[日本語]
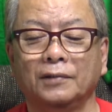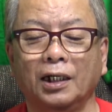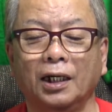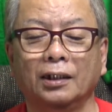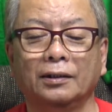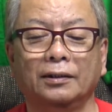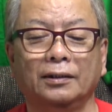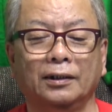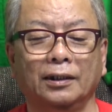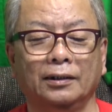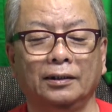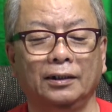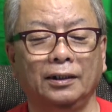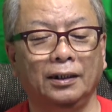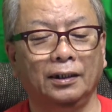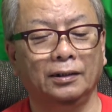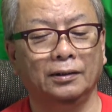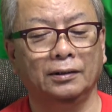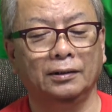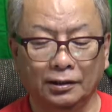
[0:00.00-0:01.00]
あったん
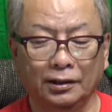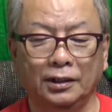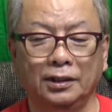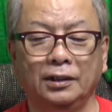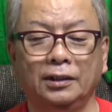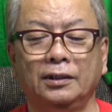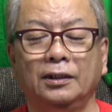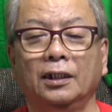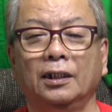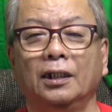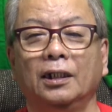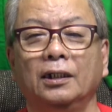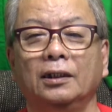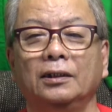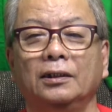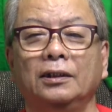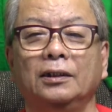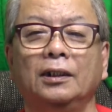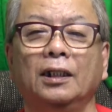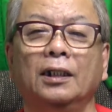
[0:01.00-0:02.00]
で聞いたら
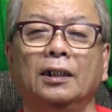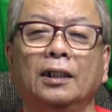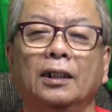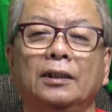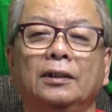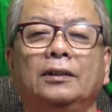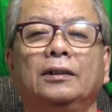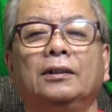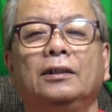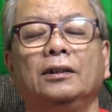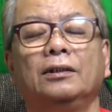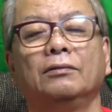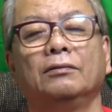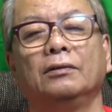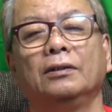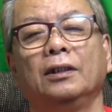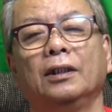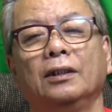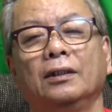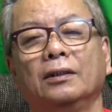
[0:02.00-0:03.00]
いらないって言う
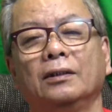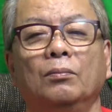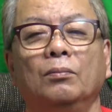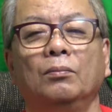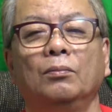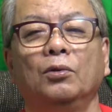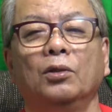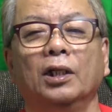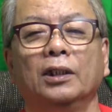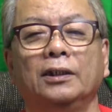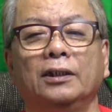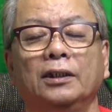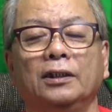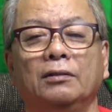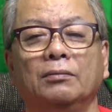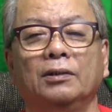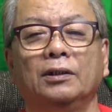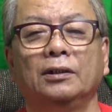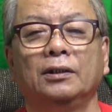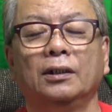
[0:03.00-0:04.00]
んでもらって
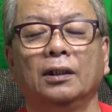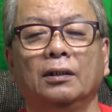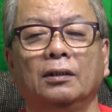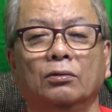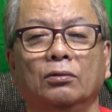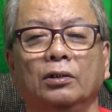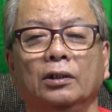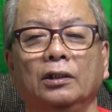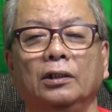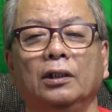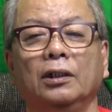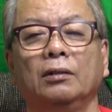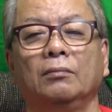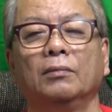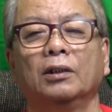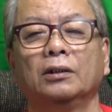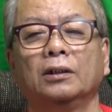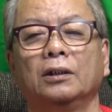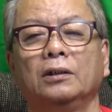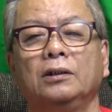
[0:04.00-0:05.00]
きました。これでね、
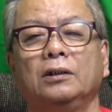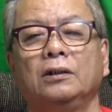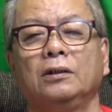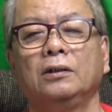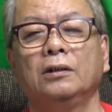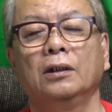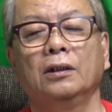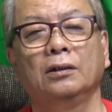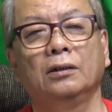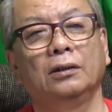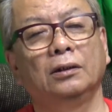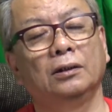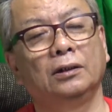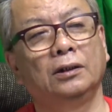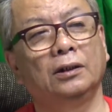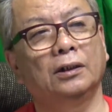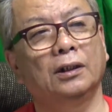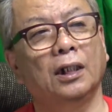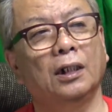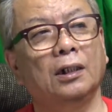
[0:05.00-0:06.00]
またじっちゃん、
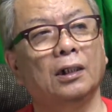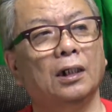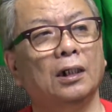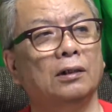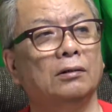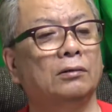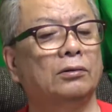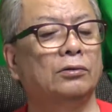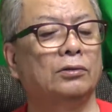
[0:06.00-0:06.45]
時間がある